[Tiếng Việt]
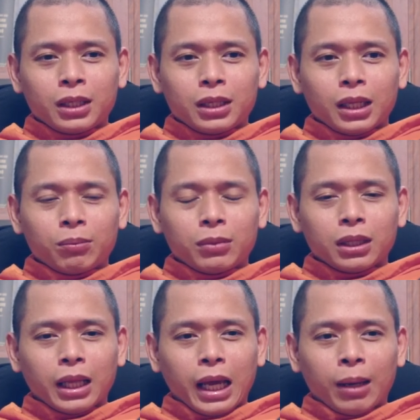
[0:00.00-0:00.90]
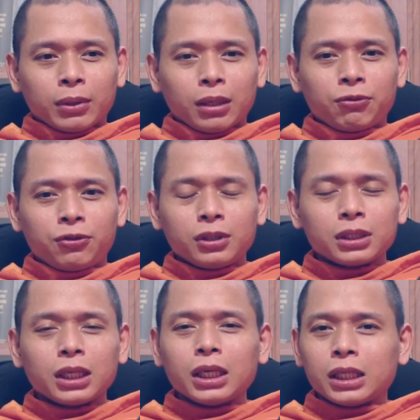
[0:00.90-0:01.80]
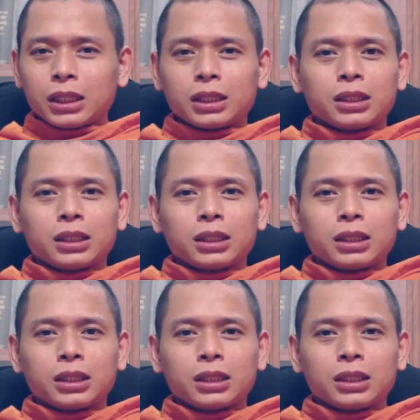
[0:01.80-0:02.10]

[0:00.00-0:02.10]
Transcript: là mình làm cái phước gì á,